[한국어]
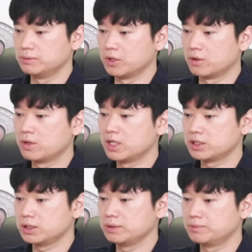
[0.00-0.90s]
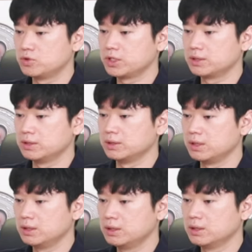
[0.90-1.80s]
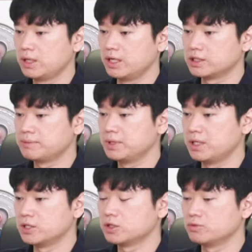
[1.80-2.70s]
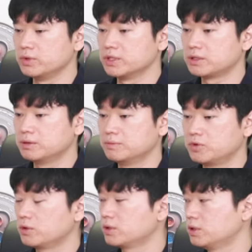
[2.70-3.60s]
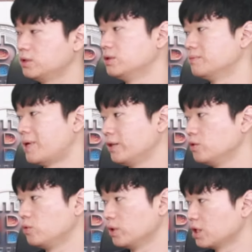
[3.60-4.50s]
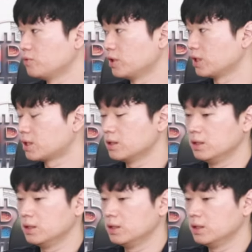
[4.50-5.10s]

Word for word: 여러 가지 프로젝트들이 XRP 레저 위에서 프로덕트를 만들고 있다 보니까